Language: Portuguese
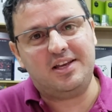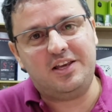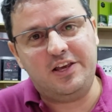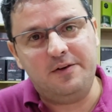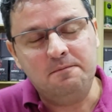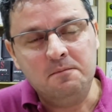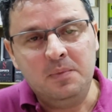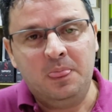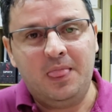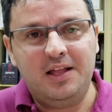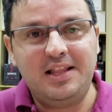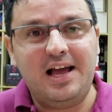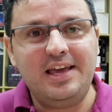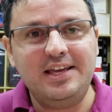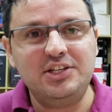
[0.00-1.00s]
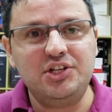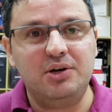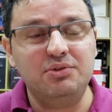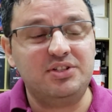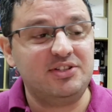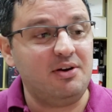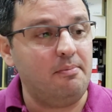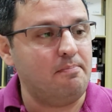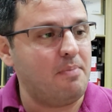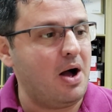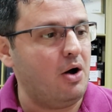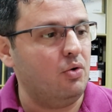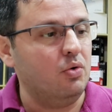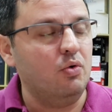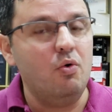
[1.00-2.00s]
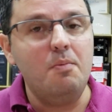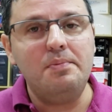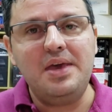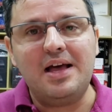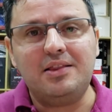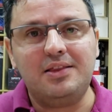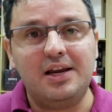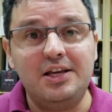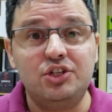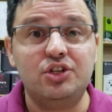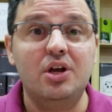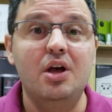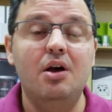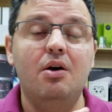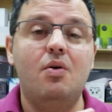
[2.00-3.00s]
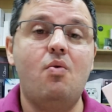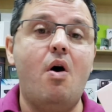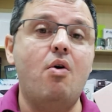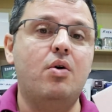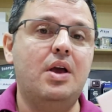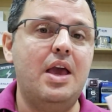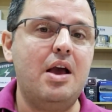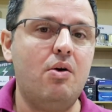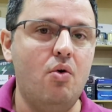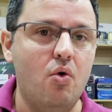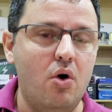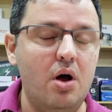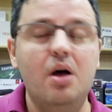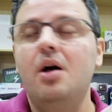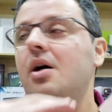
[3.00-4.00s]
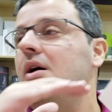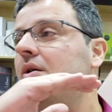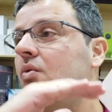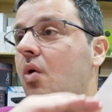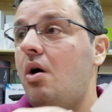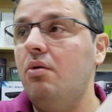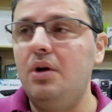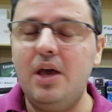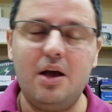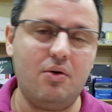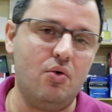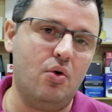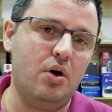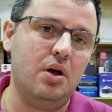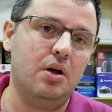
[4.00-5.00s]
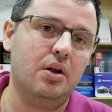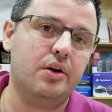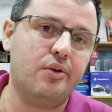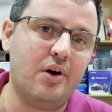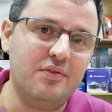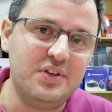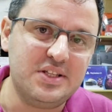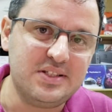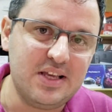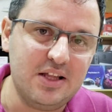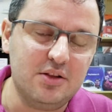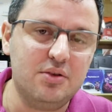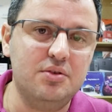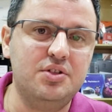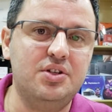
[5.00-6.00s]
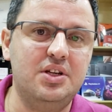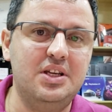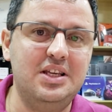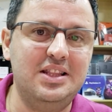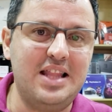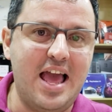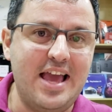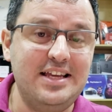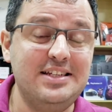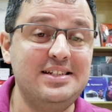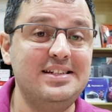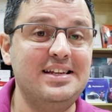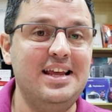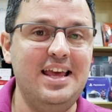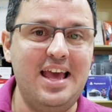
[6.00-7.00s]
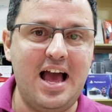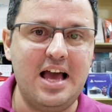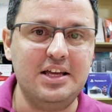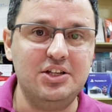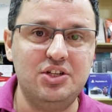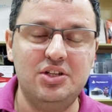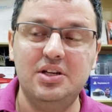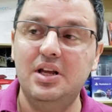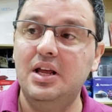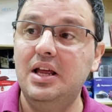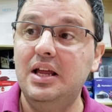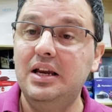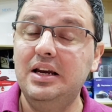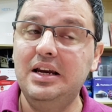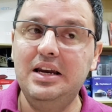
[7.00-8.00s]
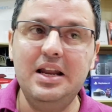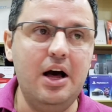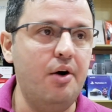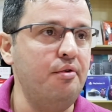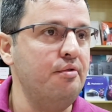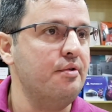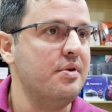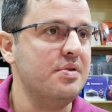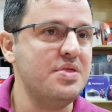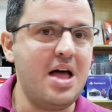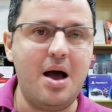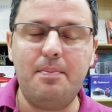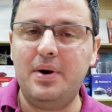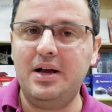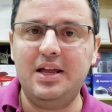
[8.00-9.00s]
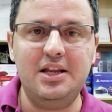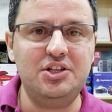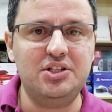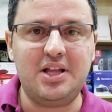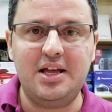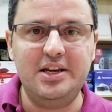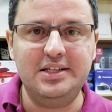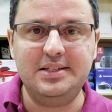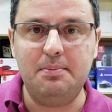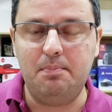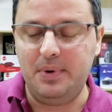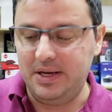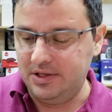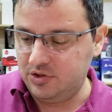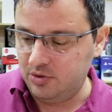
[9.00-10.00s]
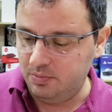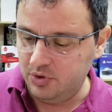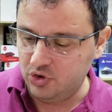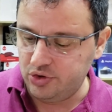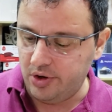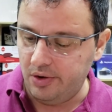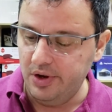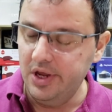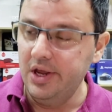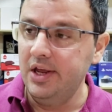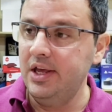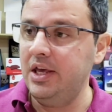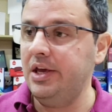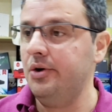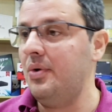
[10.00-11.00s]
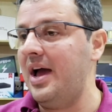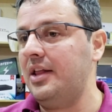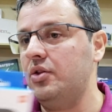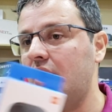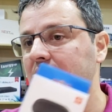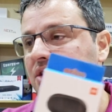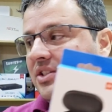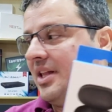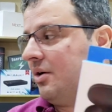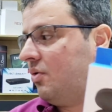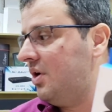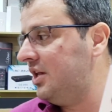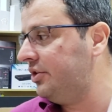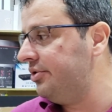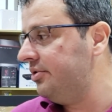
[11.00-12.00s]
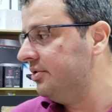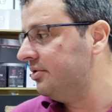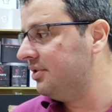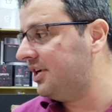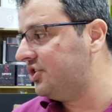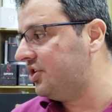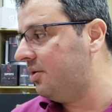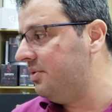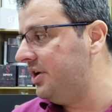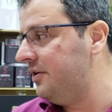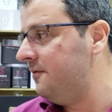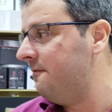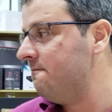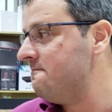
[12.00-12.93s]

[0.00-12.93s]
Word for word: aqui da região de São Paulo. O 63, qualquer cor, qualquer cor, 910 reais. Não dá para acreditar nesse preço, pessoal. E o AirDot está quanto da Xiaomi?